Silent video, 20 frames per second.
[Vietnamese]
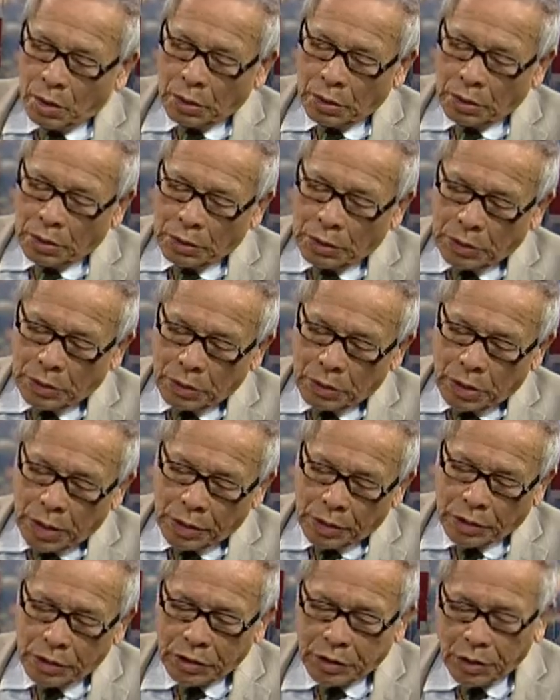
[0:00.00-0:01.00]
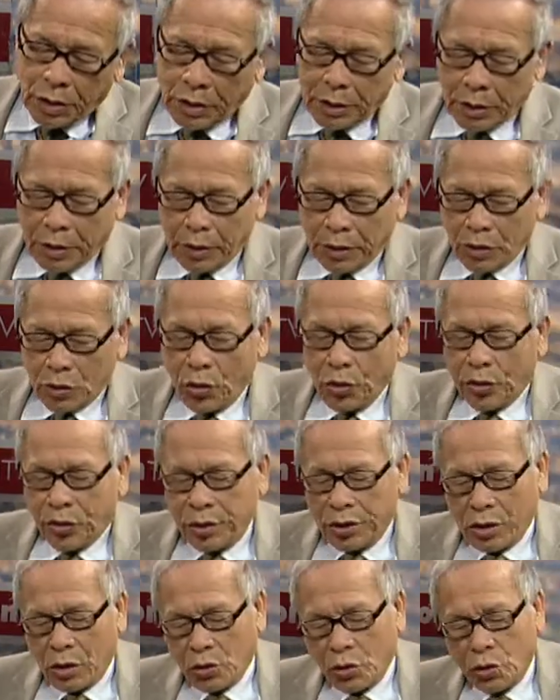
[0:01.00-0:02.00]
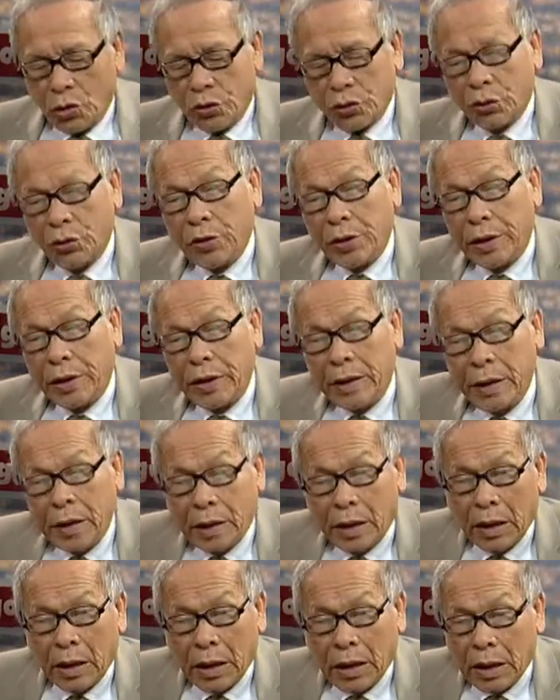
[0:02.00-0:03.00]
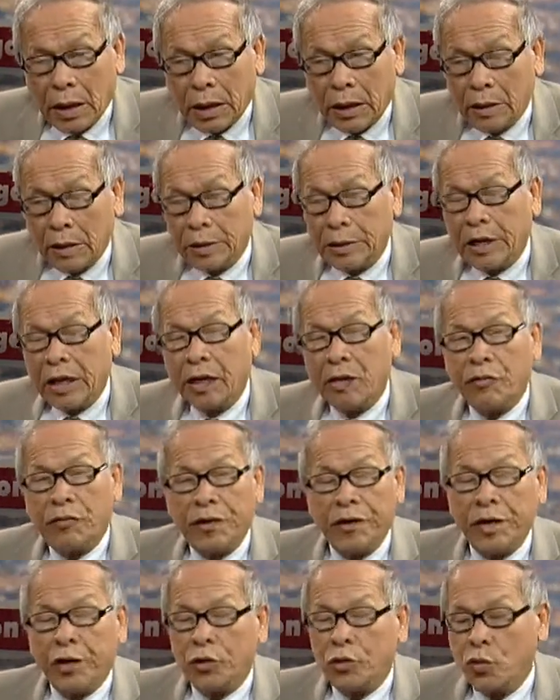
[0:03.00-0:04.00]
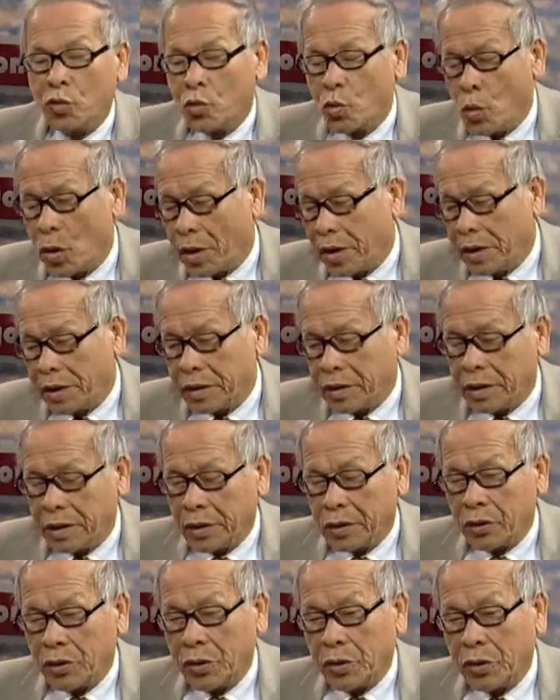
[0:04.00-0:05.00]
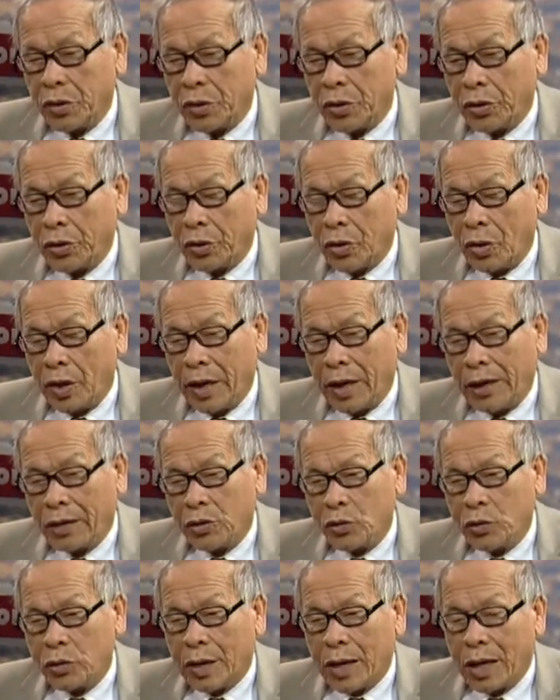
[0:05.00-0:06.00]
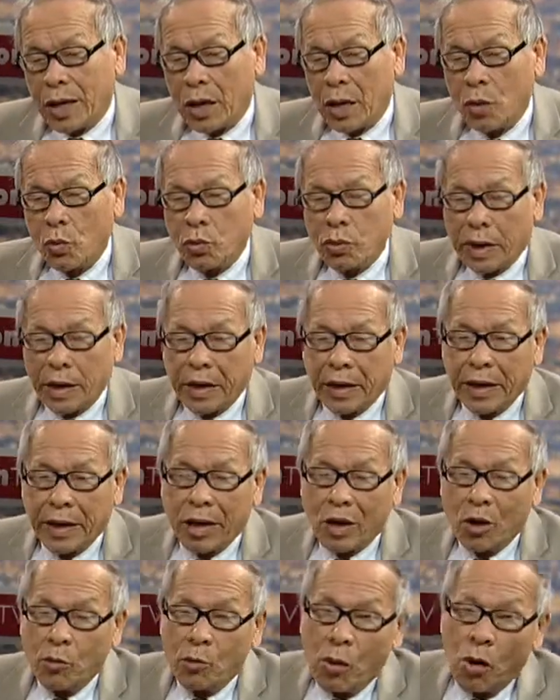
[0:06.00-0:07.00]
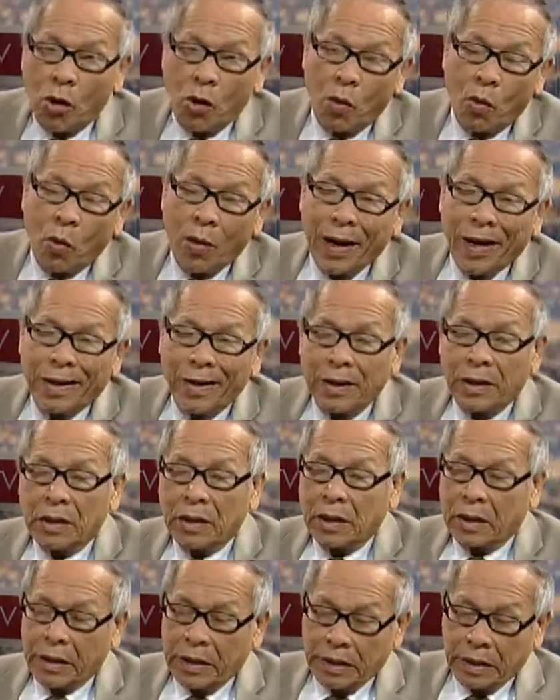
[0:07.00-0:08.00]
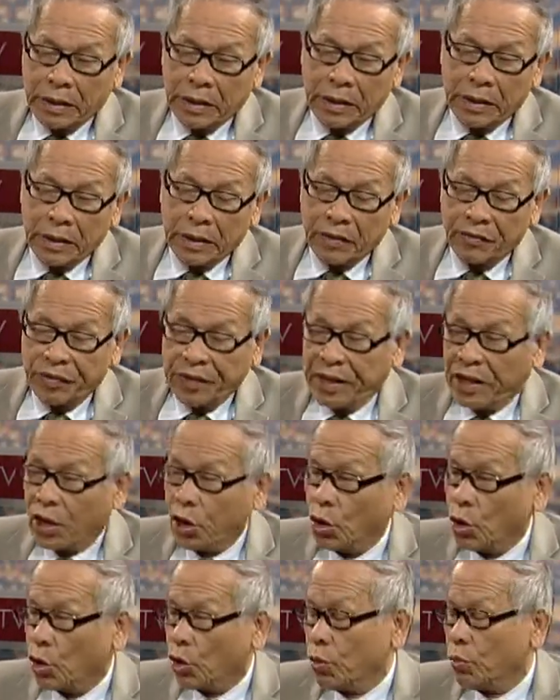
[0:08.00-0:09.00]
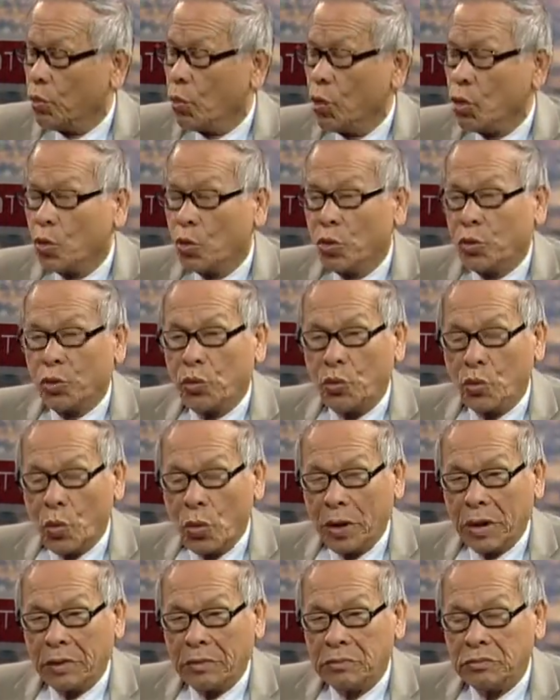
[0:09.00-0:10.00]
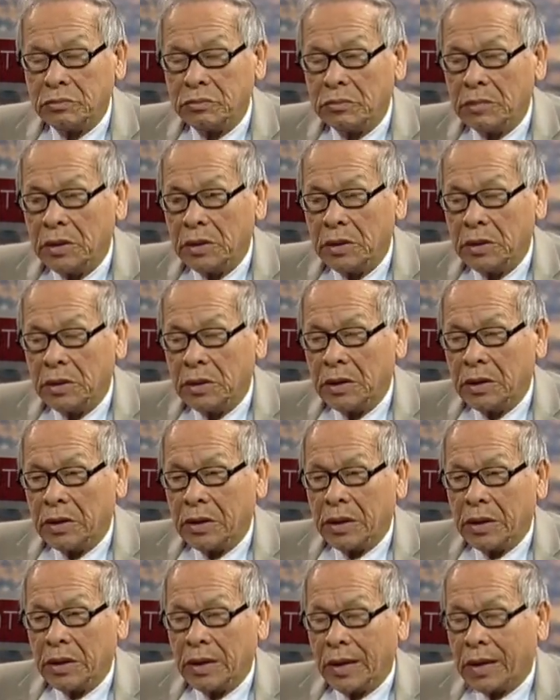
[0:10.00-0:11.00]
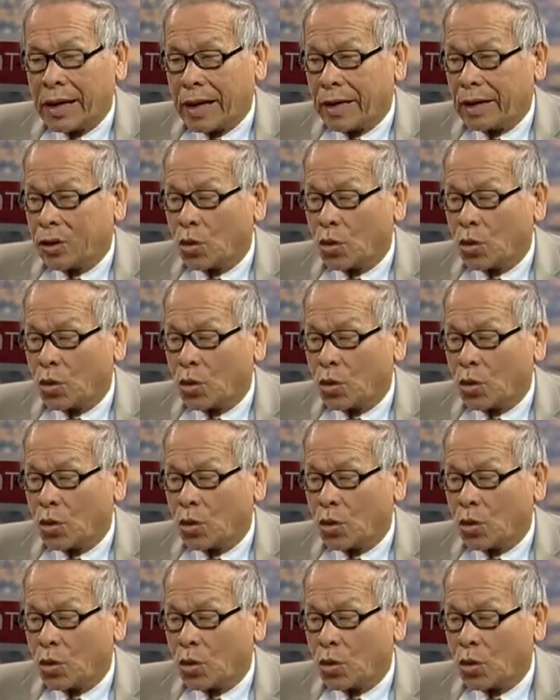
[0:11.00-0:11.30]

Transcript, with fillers: Ờ, thật sự là thì tôi sau tôi tôi nghĩ rằng là nhìn ở vấn đề Trung Quốc ấy, thì tôi có lẽ chúng ta không thể nào bỏ qua được cái cái cái vấn đề nội bộ của Trung Quốc. Cái kẻ